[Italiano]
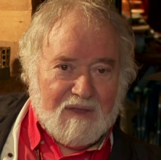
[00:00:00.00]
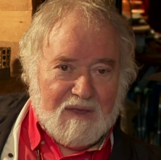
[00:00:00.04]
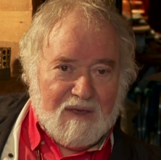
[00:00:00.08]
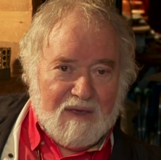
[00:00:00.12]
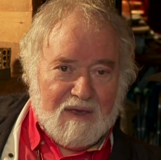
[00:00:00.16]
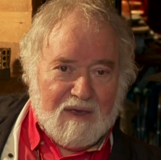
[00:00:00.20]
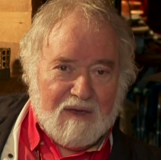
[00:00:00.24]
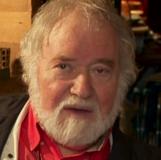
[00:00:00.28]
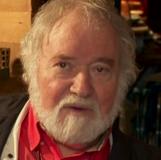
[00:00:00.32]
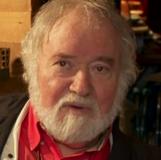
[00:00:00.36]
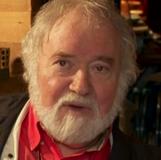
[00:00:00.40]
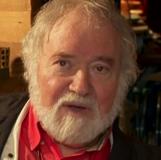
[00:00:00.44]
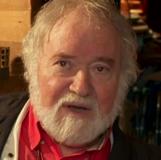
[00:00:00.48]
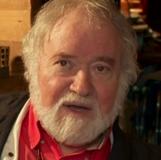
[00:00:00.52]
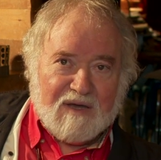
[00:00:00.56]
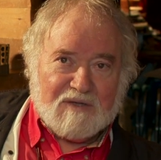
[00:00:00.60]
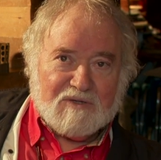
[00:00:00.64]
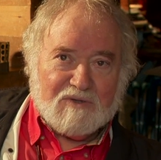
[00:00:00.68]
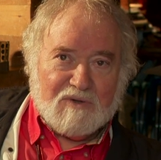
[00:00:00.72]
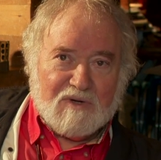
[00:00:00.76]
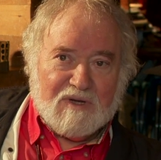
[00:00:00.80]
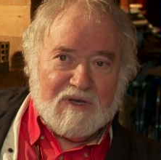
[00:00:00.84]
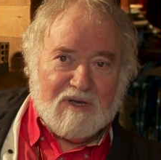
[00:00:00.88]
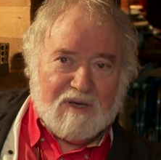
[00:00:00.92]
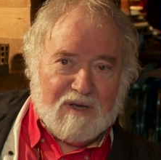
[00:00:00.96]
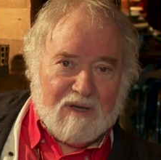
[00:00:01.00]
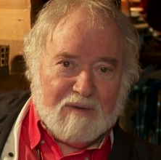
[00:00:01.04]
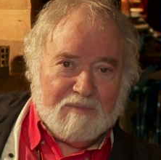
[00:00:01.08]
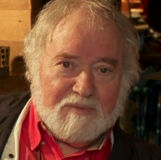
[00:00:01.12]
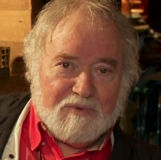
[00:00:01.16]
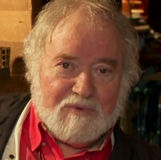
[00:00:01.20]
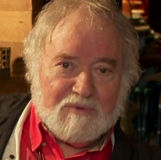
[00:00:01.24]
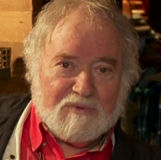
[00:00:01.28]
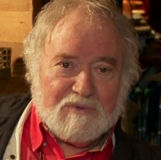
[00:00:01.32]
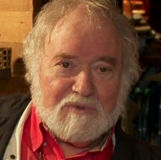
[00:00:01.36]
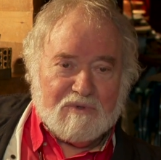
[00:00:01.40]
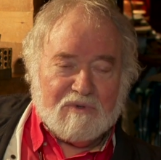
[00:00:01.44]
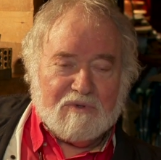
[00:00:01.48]
E in quel caso lì
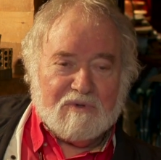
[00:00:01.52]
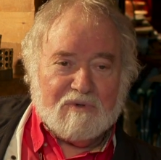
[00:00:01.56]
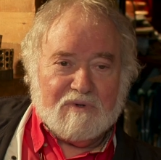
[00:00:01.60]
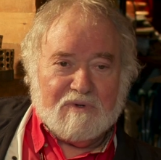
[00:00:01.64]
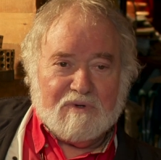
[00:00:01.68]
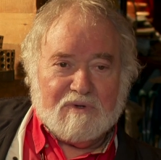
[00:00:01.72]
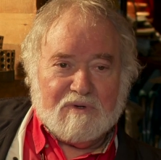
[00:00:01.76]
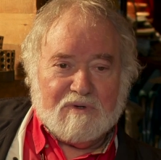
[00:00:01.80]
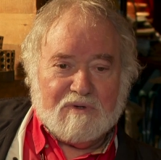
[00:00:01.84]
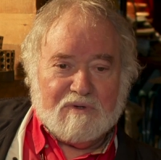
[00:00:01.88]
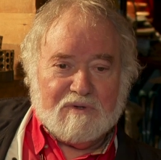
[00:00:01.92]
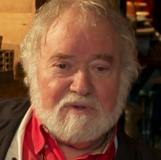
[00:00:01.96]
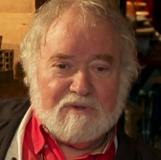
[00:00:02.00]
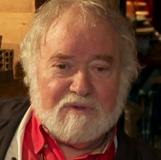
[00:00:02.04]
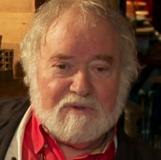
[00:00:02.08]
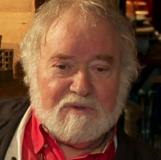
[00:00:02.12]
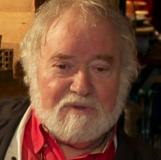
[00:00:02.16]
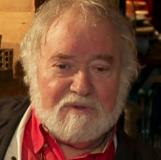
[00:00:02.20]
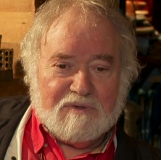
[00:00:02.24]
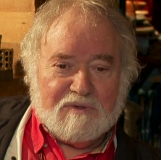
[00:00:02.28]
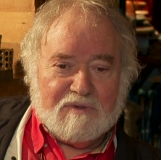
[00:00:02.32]
appunto